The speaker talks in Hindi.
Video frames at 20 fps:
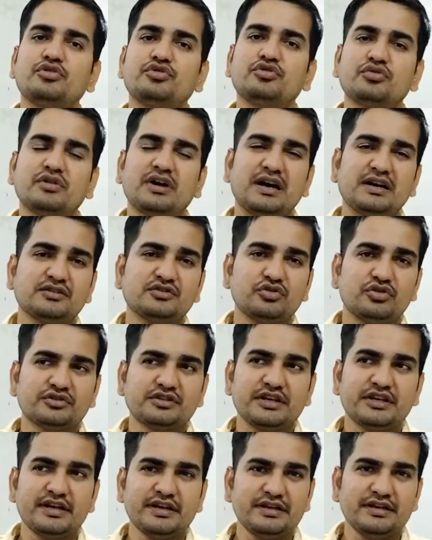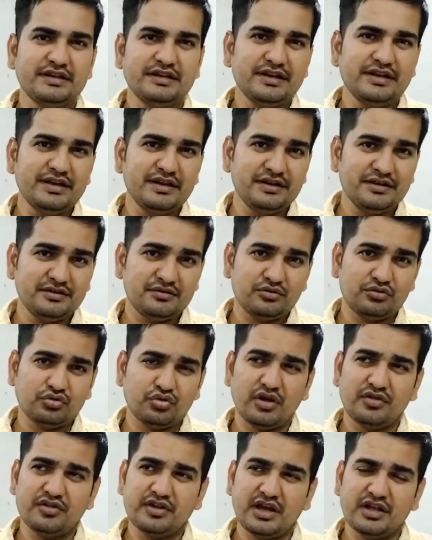तो खास तौर से ये
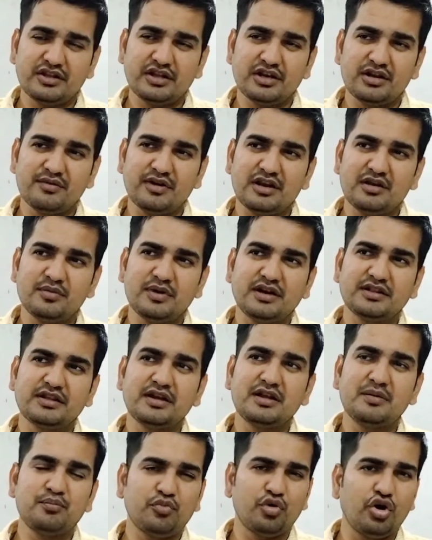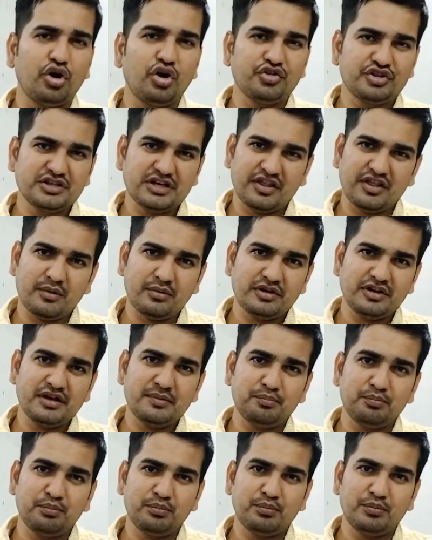थोड़ा ध्यान देने वाली बात है कि बहुत ज़्यादा
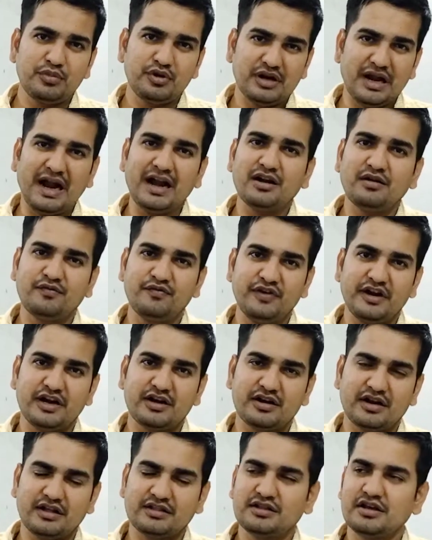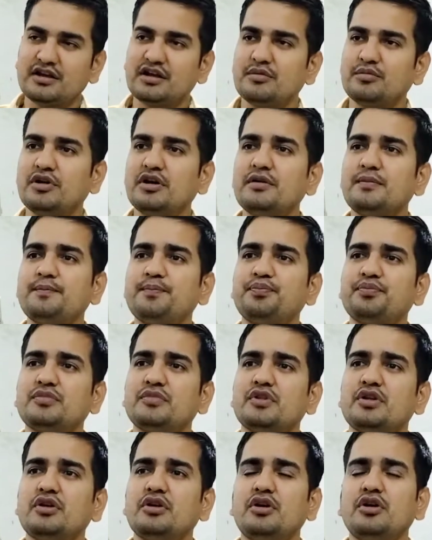ये लाइट वेट रहता है कपड़ा
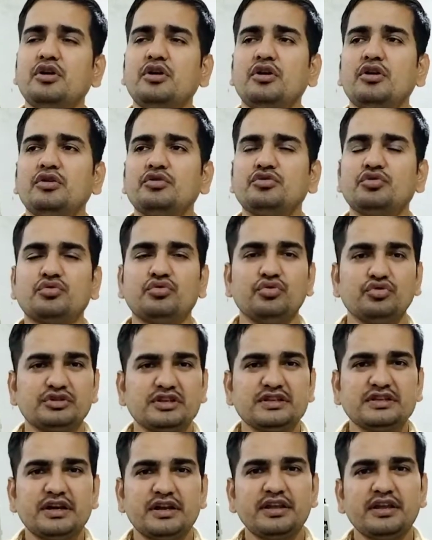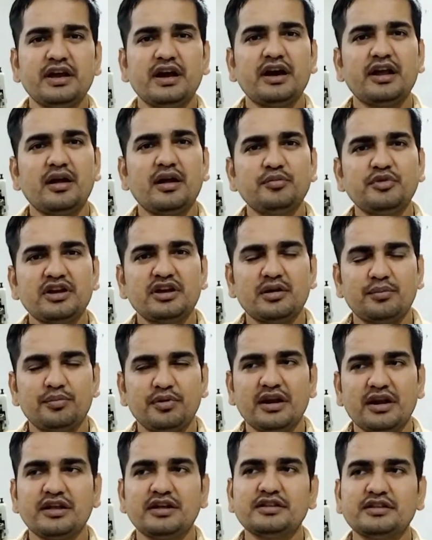जी तो कोशिश करिए अगर आप ये
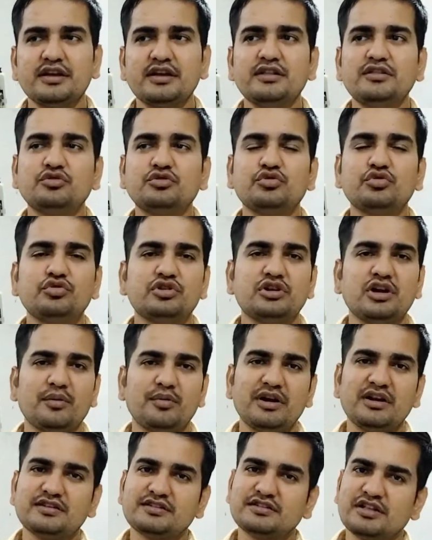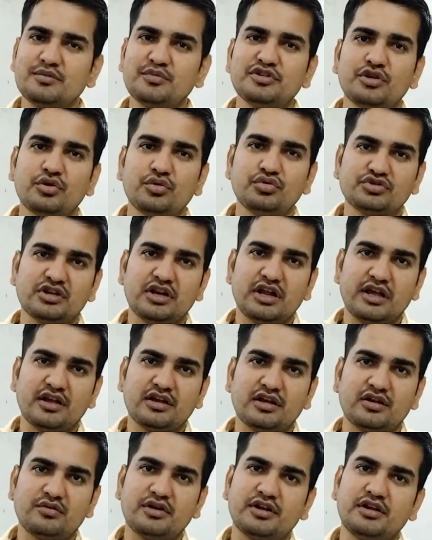कपड़ा लेते हैं तो डबल स्तर में ज़रूर सिलाई
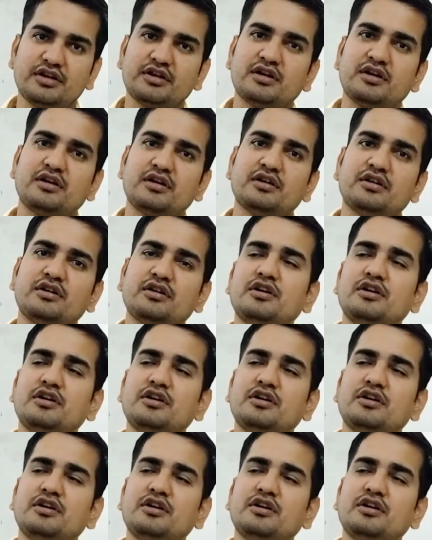करवाइएगा